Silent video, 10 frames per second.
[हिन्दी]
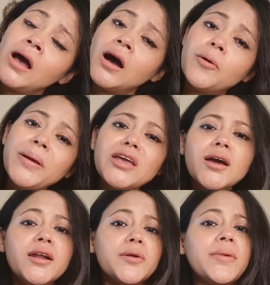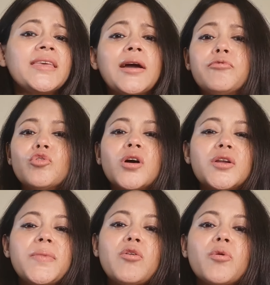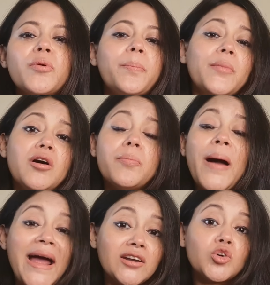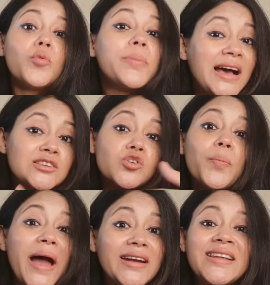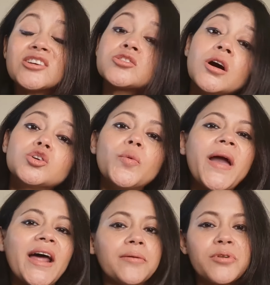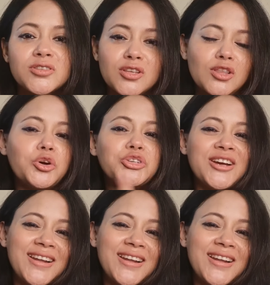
पिंक कलर में या ब्लू कलर में कोई भी पैंट को प्लाजो पैंट या स्कर्ट को पैर कर सकते हो अच्छा